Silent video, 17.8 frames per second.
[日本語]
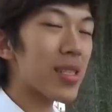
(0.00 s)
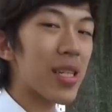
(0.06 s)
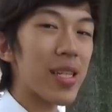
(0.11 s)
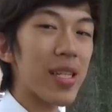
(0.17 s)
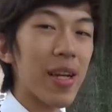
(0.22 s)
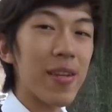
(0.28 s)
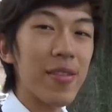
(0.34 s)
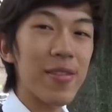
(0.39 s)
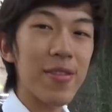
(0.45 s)
接
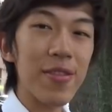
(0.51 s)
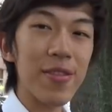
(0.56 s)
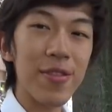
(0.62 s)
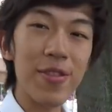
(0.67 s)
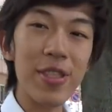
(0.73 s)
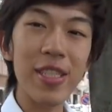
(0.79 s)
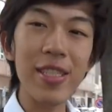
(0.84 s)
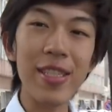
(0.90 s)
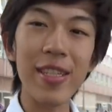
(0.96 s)
客の
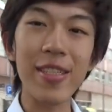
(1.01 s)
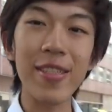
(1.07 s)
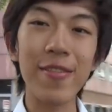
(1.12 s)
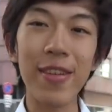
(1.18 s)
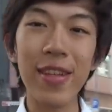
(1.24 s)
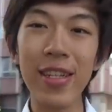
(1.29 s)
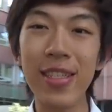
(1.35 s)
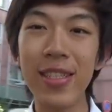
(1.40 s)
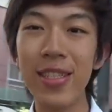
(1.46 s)
人親切に
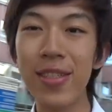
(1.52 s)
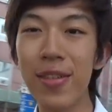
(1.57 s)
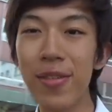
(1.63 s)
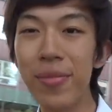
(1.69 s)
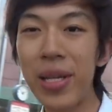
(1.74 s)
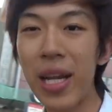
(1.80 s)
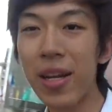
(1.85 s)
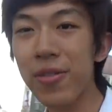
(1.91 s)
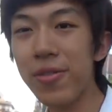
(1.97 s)
私に
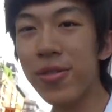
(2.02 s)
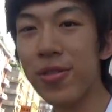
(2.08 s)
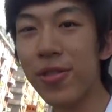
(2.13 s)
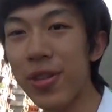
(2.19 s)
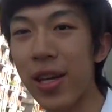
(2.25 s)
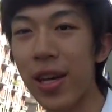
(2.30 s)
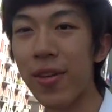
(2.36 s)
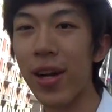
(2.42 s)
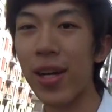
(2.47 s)

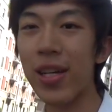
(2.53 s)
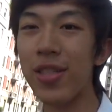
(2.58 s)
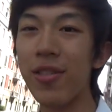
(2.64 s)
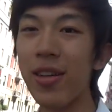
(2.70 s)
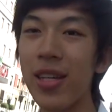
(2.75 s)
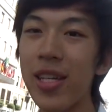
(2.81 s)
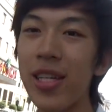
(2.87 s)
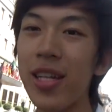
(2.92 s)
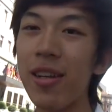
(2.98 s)
ミラノフードリアの話と
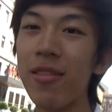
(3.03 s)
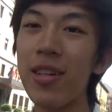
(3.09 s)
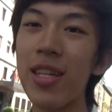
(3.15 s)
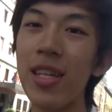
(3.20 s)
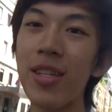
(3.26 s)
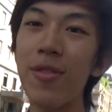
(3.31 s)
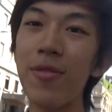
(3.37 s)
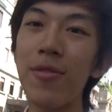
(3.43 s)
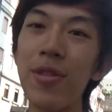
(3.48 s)
か聞いてくれ
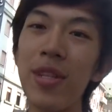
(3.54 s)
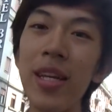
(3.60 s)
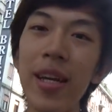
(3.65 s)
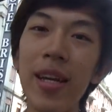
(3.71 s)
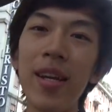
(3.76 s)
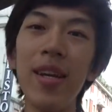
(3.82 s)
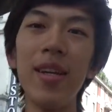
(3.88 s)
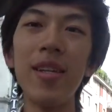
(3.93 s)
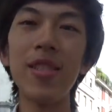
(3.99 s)
た人
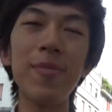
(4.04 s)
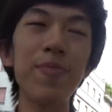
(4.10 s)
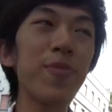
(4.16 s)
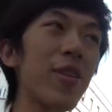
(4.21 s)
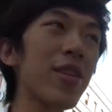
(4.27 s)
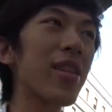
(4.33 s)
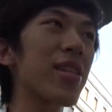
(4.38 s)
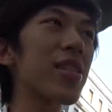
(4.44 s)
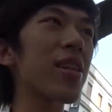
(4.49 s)
に
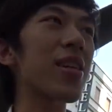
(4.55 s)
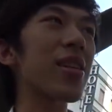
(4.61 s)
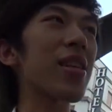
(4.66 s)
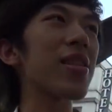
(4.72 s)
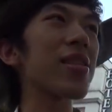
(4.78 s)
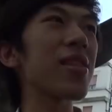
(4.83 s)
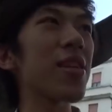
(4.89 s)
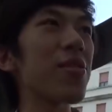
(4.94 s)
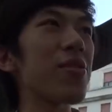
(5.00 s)
チップ渡したかっ
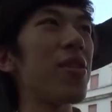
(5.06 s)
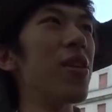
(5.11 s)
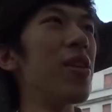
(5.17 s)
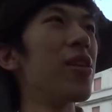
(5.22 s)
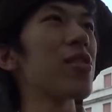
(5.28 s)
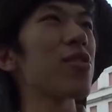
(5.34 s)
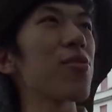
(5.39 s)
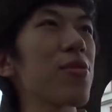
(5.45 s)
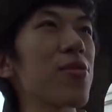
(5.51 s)
たんですけど
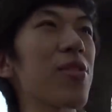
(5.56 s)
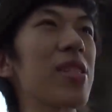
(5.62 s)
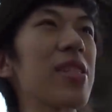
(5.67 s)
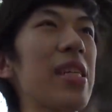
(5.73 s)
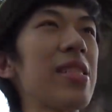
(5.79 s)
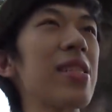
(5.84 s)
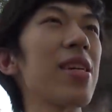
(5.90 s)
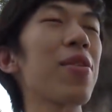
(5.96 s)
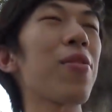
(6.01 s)
その人が
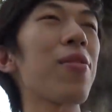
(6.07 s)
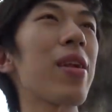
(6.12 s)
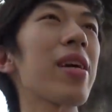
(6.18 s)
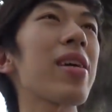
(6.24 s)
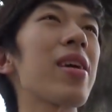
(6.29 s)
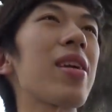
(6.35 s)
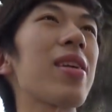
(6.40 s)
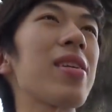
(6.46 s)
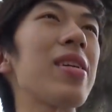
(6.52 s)
全然来な
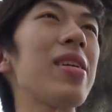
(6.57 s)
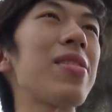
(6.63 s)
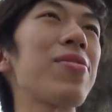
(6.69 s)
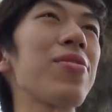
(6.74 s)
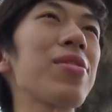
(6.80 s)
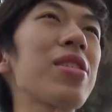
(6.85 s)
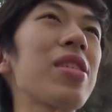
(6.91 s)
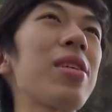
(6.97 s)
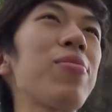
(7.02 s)
いからね
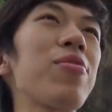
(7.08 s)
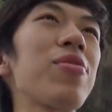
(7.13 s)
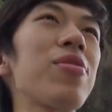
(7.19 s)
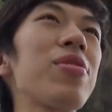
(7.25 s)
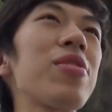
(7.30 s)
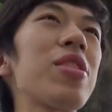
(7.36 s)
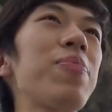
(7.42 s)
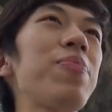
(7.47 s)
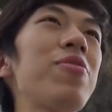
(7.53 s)
どうして
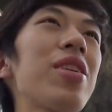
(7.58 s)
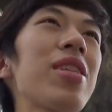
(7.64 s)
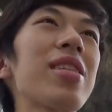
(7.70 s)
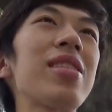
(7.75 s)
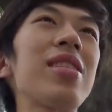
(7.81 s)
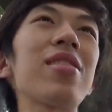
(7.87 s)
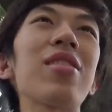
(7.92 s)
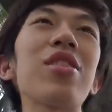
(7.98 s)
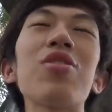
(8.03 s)
もチップ渡
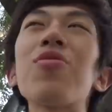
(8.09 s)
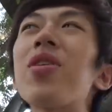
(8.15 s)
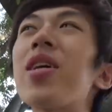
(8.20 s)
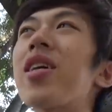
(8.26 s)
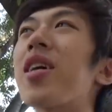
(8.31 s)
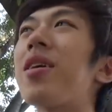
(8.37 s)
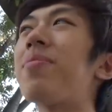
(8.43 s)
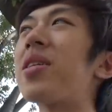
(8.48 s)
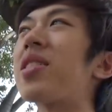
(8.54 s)
せなくてしょうが
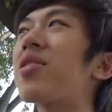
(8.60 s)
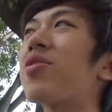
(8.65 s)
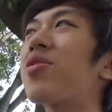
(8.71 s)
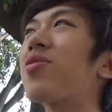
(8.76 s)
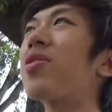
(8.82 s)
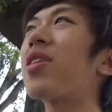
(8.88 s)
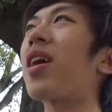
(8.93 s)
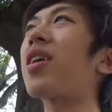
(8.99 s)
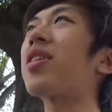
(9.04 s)
ないから別の
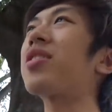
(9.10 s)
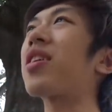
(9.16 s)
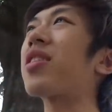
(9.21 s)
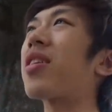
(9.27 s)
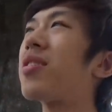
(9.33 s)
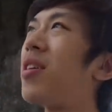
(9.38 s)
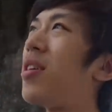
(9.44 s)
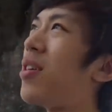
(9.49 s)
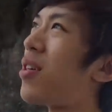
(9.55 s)
人に払っちゃっ
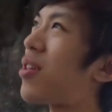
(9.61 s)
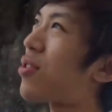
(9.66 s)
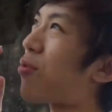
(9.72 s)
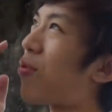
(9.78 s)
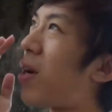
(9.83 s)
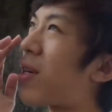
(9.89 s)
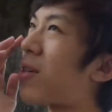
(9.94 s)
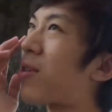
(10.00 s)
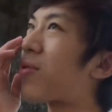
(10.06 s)
た
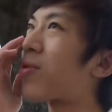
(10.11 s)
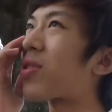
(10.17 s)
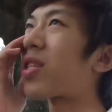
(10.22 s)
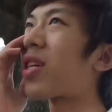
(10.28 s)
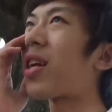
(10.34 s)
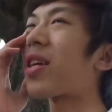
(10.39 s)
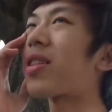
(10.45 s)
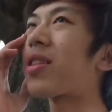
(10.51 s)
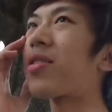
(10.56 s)
超悪いことし
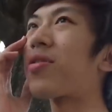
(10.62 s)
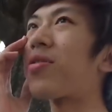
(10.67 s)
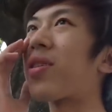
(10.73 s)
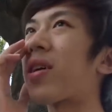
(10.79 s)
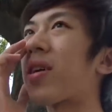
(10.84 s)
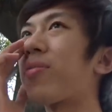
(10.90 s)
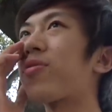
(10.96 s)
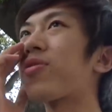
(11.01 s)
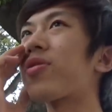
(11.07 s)
たなっていうよう
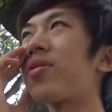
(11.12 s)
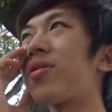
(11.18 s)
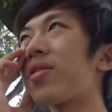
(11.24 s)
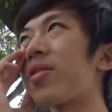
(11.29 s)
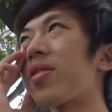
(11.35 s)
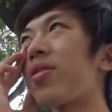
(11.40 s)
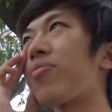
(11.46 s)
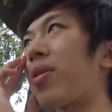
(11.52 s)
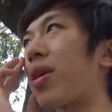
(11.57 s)
な気もするんで
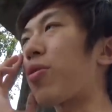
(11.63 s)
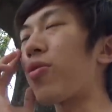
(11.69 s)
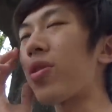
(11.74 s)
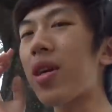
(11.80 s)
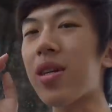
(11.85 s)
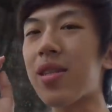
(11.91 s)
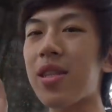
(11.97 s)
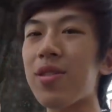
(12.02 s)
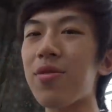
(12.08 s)
すけどでもまあ来
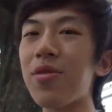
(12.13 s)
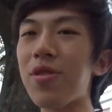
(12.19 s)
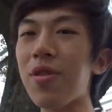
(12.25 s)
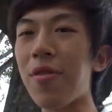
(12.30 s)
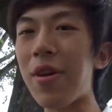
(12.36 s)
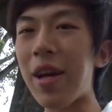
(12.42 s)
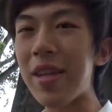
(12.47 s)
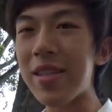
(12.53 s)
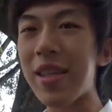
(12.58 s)
なかったその人
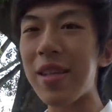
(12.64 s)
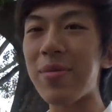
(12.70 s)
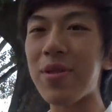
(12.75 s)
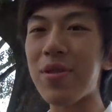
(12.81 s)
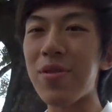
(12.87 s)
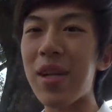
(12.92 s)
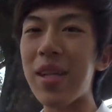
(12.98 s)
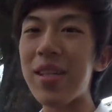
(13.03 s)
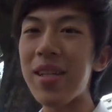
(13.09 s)
が悪いっていうのも
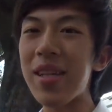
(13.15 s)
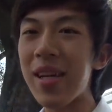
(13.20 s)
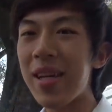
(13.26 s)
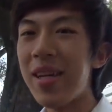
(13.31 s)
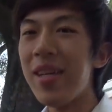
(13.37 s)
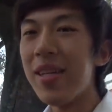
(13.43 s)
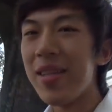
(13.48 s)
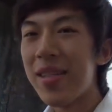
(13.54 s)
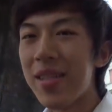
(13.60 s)
そうなんでね
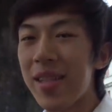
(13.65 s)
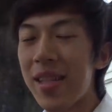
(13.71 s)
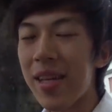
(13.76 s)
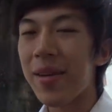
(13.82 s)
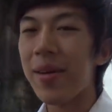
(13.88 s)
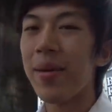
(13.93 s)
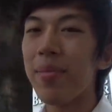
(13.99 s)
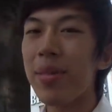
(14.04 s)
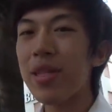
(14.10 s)

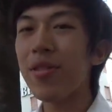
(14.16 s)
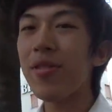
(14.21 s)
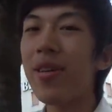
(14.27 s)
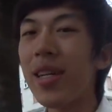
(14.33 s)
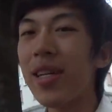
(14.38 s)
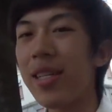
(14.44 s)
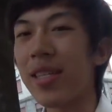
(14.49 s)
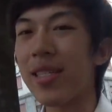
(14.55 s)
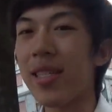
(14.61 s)
で、まあ、それ
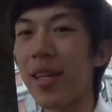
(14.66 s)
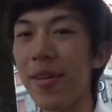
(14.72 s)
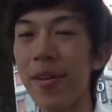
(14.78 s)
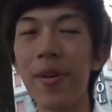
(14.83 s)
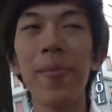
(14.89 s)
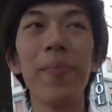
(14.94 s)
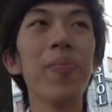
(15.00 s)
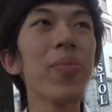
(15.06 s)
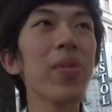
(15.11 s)
はいいんですけ
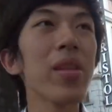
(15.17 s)
ど